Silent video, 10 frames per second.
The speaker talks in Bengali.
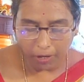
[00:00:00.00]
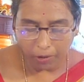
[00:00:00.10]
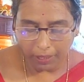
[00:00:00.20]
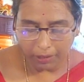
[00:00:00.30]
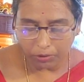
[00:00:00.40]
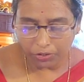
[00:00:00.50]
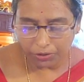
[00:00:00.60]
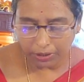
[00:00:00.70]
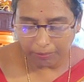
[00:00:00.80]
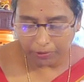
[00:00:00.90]
ভগবান
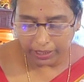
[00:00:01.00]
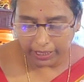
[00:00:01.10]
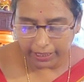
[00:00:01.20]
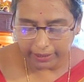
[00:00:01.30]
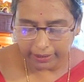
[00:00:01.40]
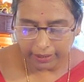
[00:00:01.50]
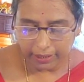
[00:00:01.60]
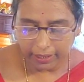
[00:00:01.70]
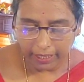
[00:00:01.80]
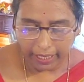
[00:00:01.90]
অর্জুনকে বলিলেন
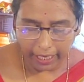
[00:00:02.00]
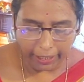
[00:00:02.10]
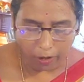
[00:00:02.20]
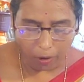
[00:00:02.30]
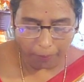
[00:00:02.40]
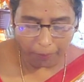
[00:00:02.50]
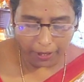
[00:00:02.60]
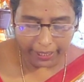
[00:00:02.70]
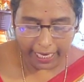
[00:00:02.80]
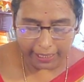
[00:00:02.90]
এই
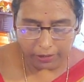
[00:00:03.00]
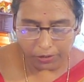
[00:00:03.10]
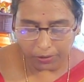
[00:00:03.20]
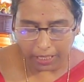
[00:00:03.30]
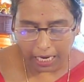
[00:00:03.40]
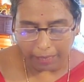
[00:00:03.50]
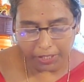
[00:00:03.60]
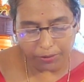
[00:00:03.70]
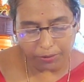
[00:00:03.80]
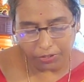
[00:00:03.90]
অব্যয় জ্ঞান যোগ আমি
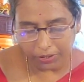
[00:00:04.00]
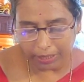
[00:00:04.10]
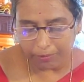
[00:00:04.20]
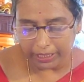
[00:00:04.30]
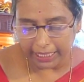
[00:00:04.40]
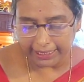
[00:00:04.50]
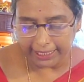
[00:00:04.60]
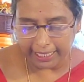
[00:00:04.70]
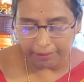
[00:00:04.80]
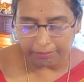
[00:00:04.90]
সূর্যকে
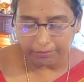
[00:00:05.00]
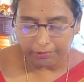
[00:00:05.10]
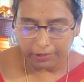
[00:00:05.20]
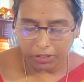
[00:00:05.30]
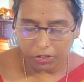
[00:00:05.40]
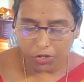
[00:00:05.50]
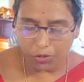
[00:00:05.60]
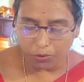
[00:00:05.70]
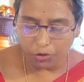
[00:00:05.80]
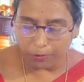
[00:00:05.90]
বলিয়াছিলাম
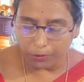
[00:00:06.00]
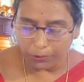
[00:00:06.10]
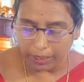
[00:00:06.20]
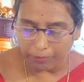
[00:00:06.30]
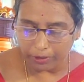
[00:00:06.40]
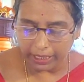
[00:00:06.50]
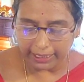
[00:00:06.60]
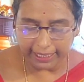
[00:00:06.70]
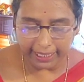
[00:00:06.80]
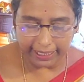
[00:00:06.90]
সূর্য মনুকে
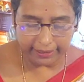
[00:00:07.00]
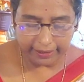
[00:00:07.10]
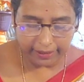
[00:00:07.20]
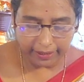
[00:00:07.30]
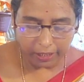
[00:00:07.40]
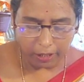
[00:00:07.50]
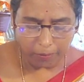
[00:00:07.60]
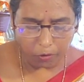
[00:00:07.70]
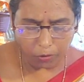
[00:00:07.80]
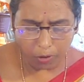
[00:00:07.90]
বলিয়াছিলেন
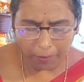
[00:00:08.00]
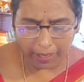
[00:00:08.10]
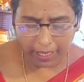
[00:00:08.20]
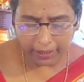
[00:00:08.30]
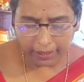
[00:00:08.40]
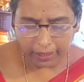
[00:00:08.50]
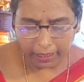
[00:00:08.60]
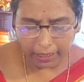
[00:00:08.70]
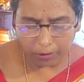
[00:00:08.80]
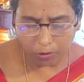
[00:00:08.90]
মনু আবার
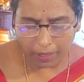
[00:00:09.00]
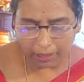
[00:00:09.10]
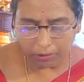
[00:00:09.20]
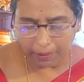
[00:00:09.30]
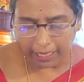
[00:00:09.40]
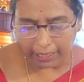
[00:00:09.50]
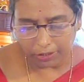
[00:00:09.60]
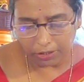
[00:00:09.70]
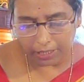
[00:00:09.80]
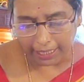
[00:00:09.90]
ইক্ষুবাকু
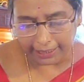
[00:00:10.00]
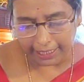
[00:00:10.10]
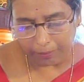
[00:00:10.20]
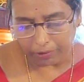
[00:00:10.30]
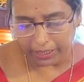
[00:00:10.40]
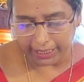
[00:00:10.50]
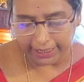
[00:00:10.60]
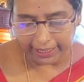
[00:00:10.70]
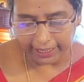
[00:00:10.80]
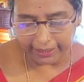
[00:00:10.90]
রাজাকে
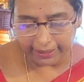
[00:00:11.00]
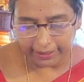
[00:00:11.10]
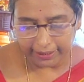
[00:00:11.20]
বলিয়াছিলেন